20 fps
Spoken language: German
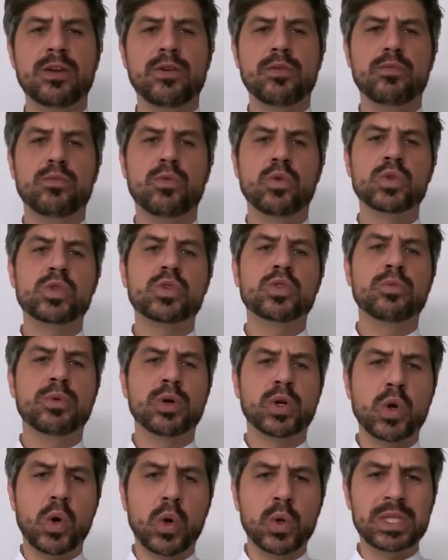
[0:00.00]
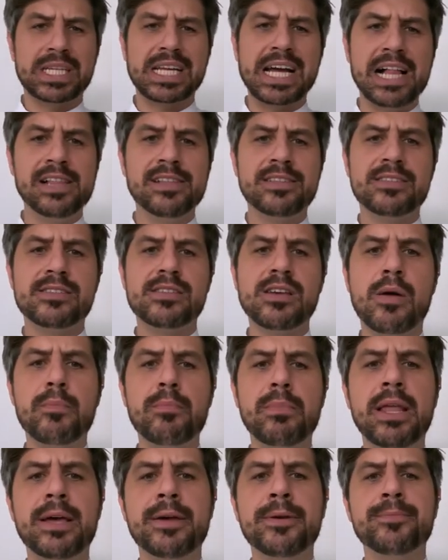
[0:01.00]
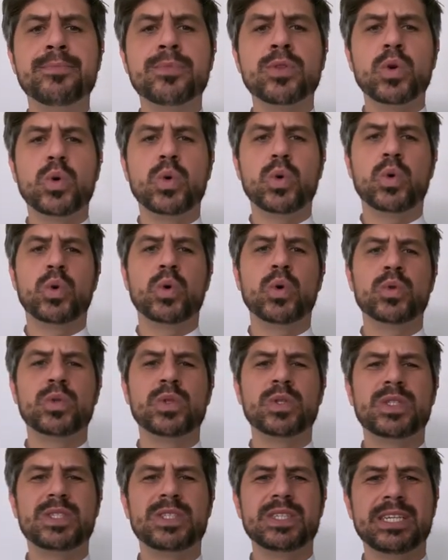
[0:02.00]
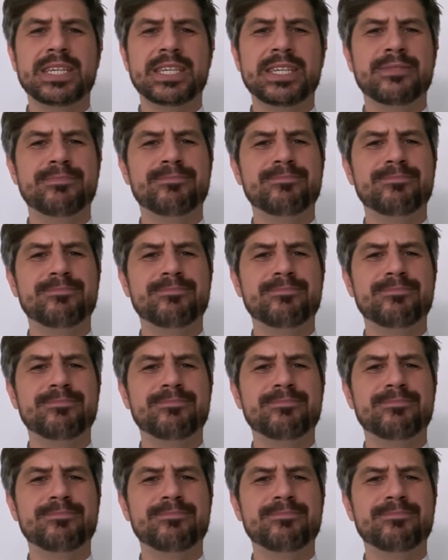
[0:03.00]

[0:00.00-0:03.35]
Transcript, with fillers: wo es nur geht, Geld sammeln und äh,